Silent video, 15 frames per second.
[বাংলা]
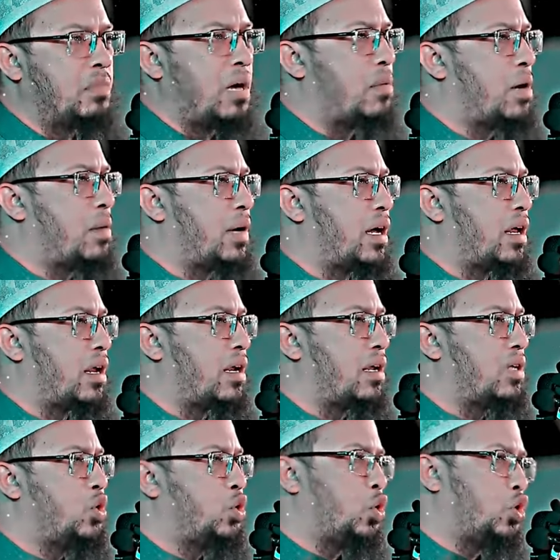মা বাবার
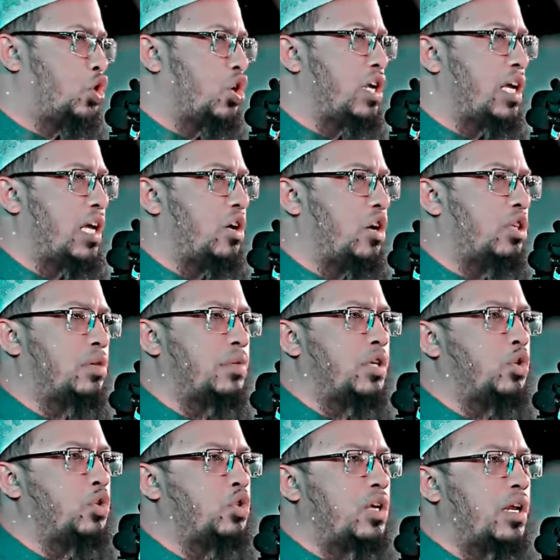দুজনে
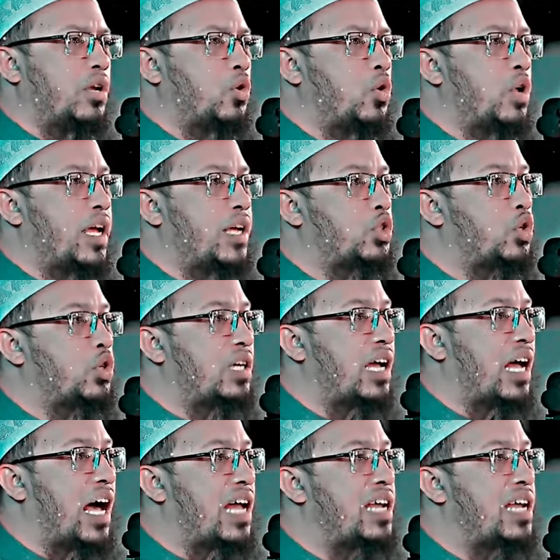অথবা দুজনের কোনো একজনকে